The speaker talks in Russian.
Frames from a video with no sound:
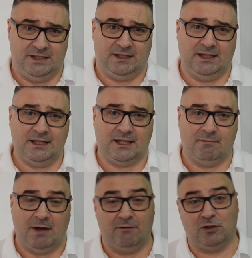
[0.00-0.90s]

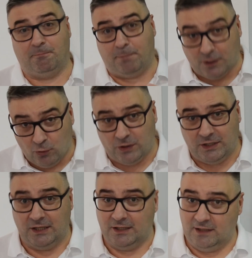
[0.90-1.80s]
диктатором, а вот
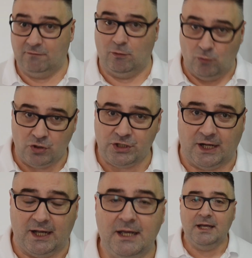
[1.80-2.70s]
пародии на него
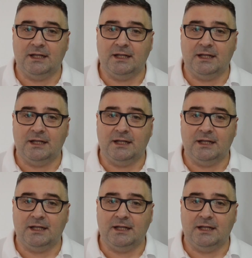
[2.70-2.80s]
можно,